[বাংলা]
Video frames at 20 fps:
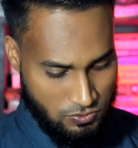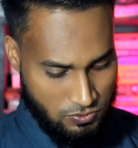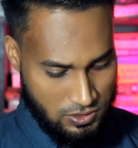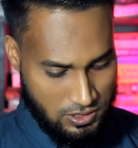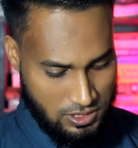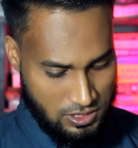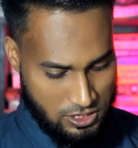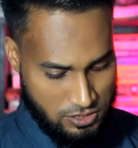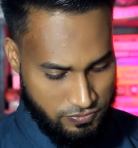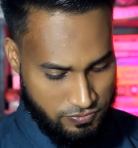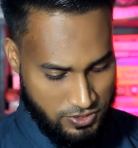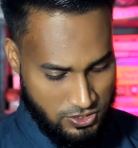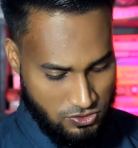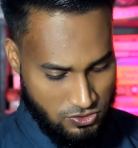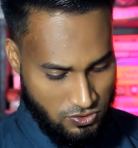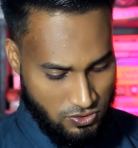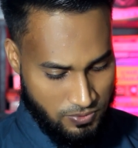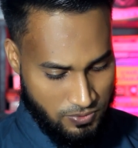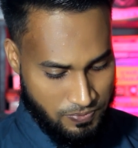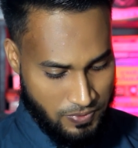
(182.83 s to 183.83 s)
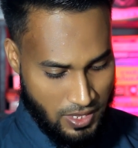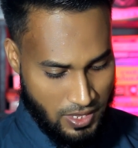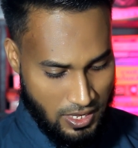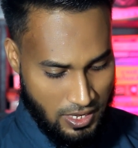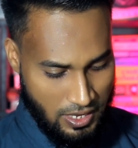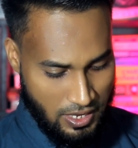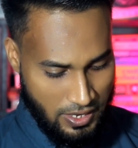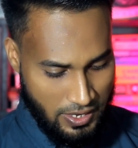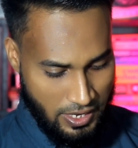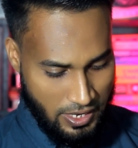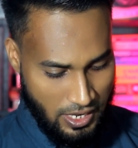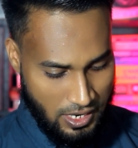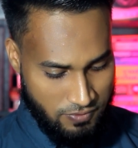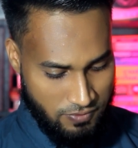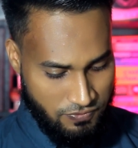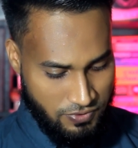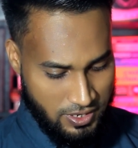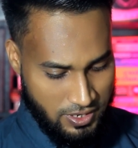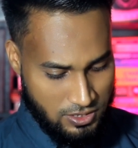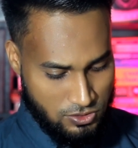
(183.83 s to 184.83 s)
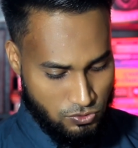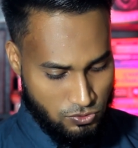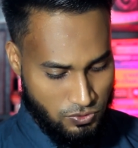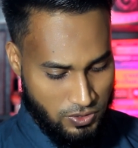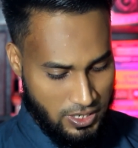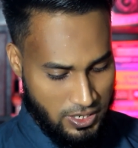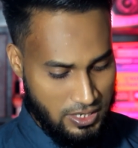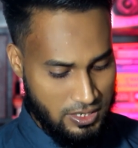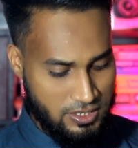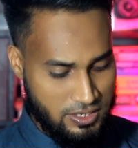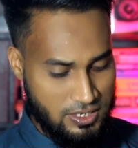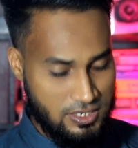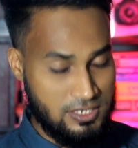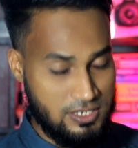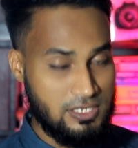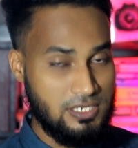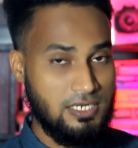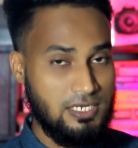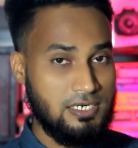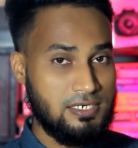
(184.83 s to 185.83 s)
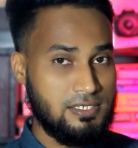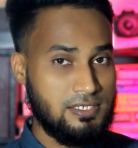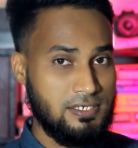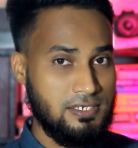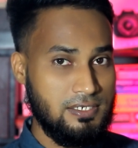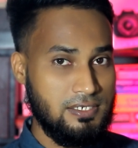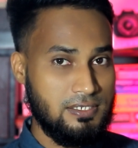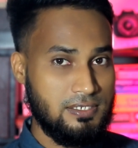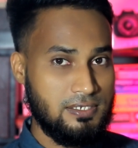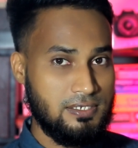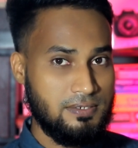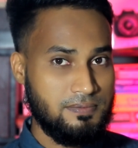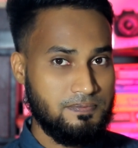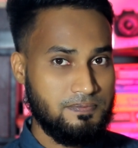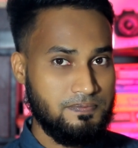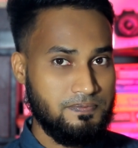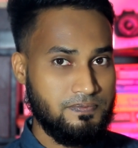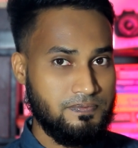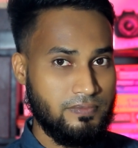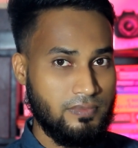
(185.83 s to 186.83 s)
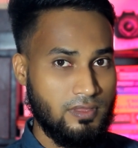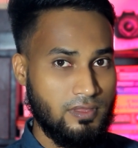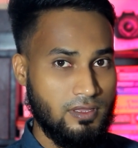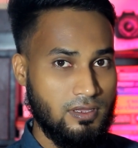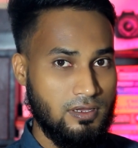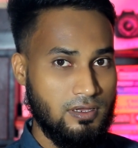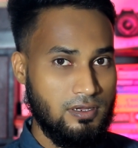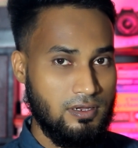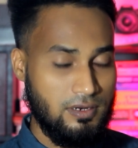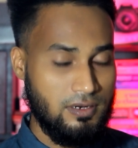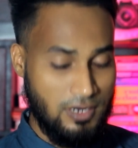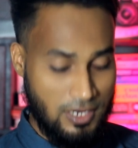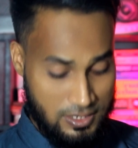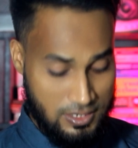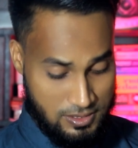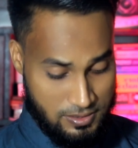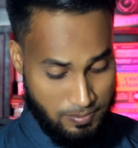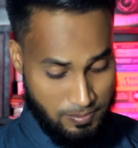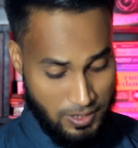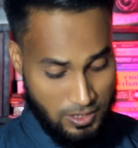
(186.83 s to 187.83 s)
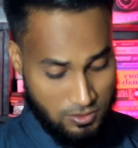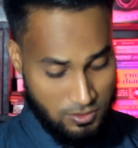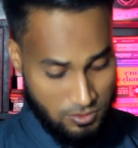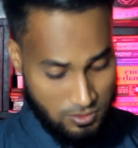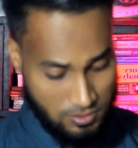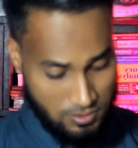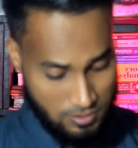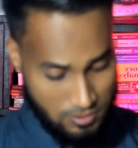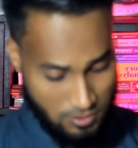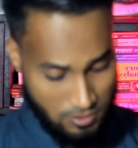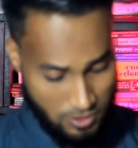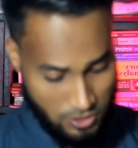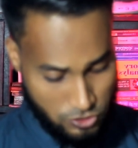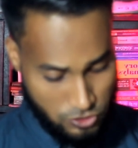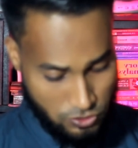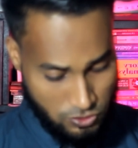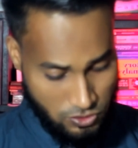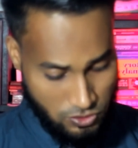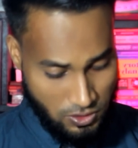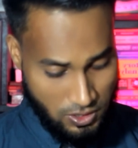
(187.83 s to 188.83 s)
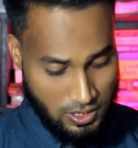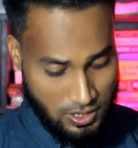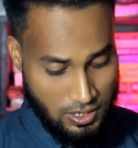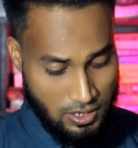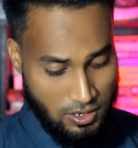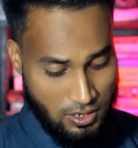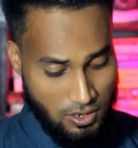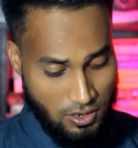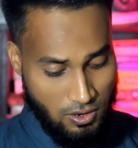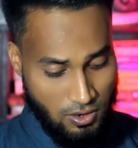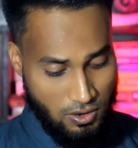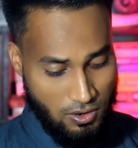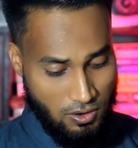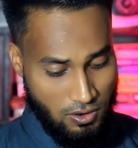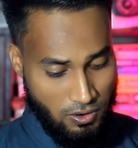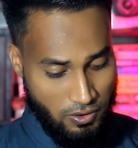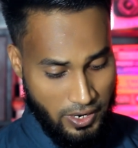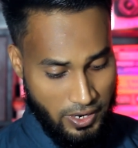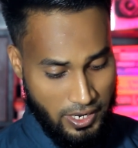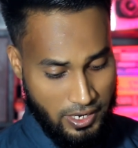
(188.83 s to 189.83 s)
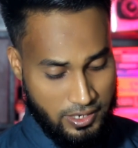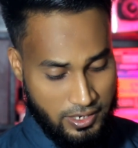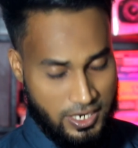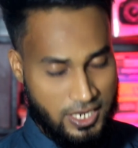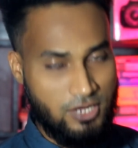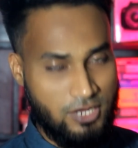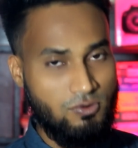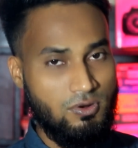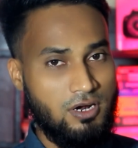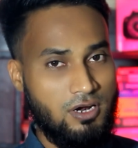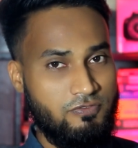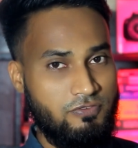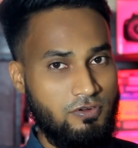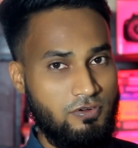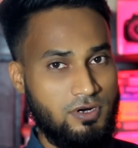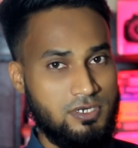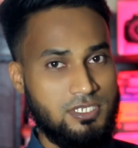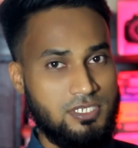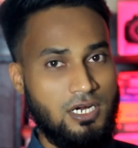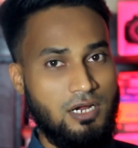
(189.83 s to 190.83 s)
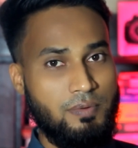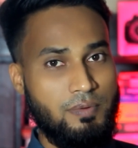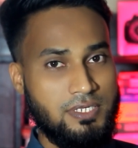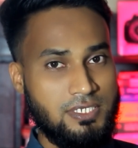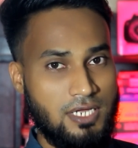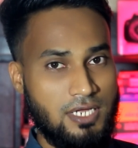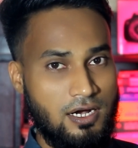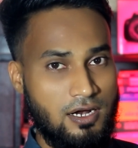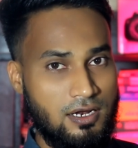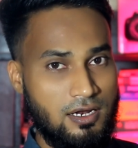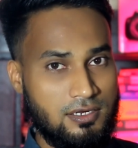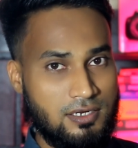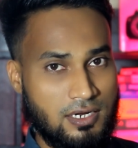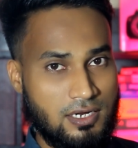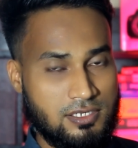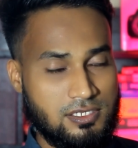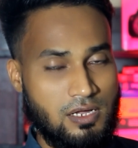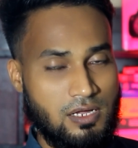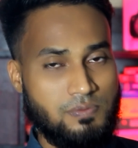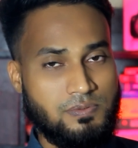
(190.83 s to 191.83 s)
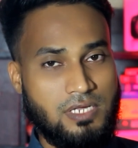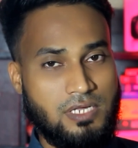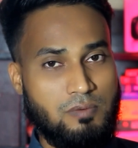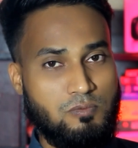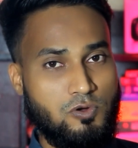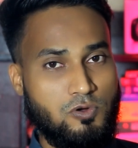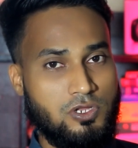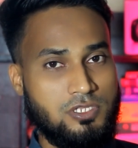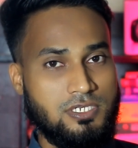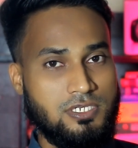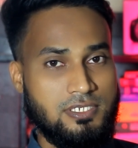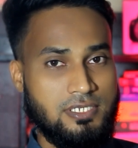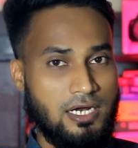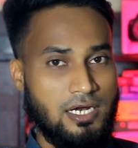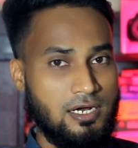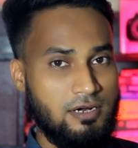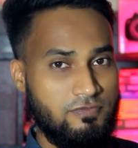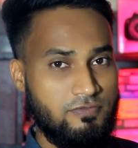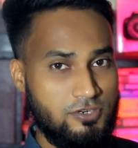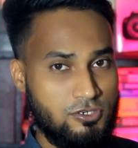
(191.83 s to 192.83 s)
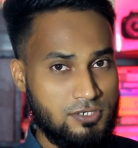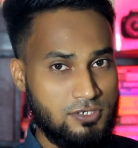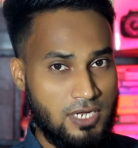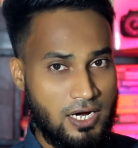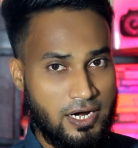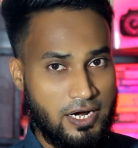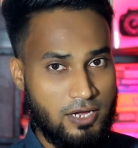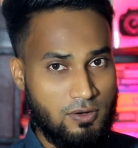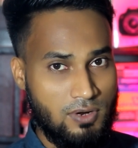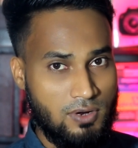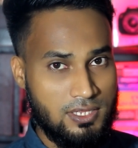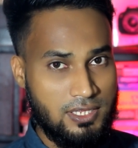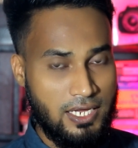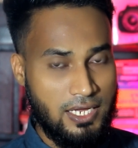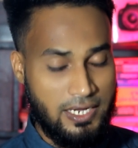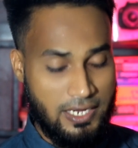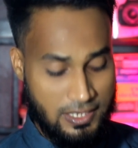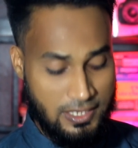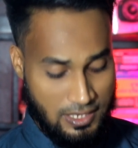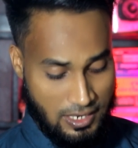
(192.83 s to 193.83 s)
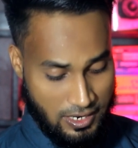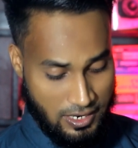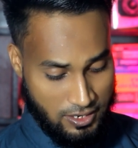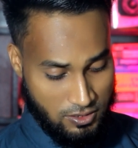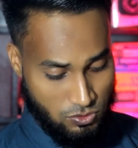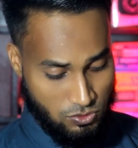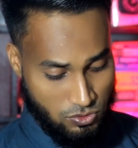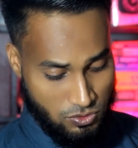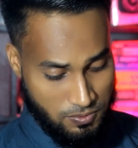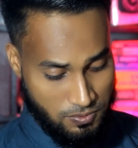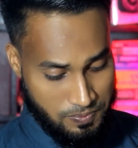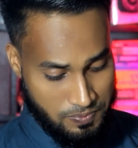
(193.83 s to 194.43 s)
উইথ দিস ভিডিও হেল্পিং টু ইনক্রিজ ইটস রিচ নাইস মানে অনেক সুন্দর অনেক রেগুলার ভিউয়ার যারা আমার চ্যানেলটাকে সাবস্ক্রাইব করেছে চ্যানেলের ভিডিও যারা রেগুলার দেখে তারা কিন্তু